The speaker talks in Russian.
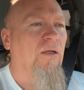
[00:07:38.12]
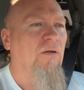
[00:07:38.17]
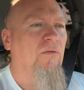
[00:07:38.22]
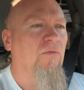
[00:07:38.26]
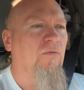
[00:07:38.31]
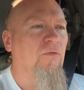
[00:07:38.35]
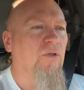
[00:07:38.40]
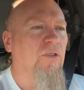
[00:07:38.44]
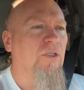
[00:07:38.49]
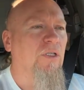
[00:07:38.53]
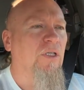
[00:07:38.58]

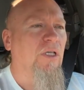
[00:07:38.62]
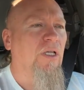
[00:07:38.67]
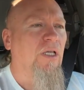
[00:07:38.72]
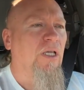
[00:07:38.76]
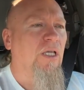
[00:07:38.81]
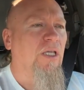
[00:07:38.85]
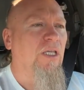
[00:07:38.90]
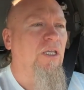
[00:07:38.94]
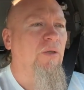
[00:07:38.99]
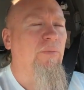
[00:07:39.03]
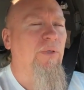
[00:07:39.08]
Вот.
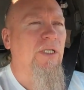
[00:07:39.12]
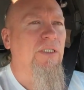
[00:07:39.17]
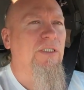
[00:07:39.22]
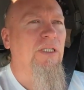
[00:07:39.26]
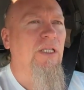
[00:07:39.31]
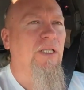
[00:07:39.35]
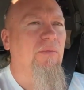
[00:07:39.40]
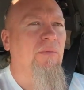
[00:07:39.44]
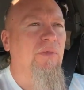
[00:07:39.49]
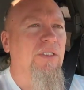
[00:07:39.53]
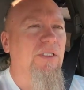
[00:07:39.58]
И
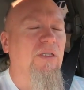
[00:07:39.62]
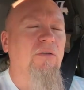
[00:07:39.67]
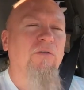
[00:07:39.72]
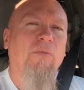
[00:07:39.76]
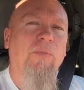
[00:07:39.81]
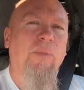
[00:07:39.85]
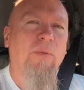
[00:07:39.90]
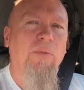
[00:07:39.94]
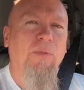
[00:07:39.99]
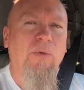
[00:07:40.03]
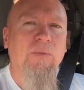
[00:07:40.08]
платили мы за него,
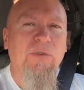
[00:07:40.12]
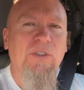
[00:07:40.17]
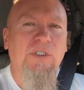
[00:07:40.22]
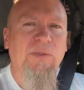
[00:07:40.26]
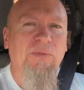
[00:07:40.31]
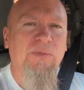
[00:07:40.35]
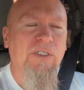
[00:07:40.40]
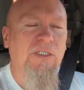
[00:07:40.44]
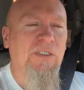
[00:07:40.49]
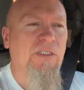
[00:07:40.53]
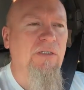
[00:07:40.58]
по-моему,
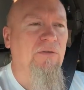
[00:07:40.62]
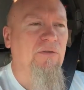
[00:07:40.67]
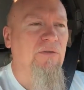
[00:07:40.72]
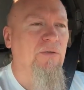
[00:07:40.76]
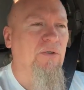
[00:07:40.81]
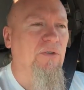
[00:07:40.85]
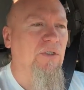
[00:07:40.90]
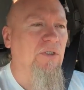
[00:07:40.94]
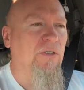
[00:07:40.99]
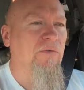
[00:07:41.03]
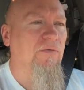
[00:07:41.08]
79
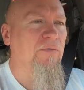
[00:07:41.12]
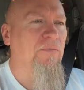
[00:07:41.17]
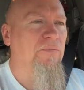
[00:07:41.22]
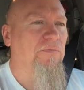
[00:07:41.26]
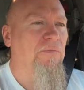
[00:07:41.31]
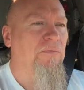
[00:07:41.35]
долларов.